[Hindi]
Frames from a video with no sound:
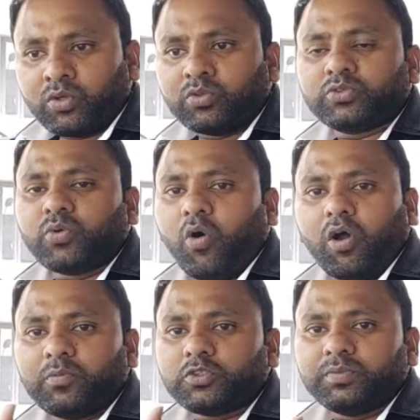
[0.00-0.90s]
तो दोस्तों
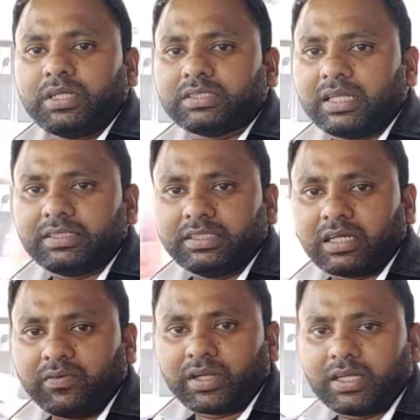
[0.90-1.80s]
ऑलमोस्ट मैंने सारी
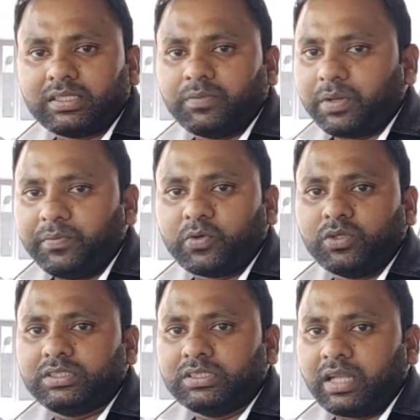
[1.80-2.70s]
चीज़ें कवर कर दी फिर भी
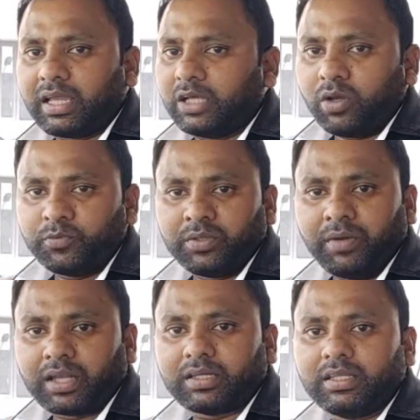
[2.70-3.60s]
कोई चीज़ रह गया तो आप
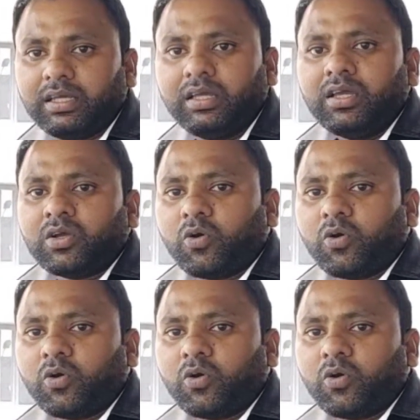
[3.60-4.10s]
मुझे मार्क करिए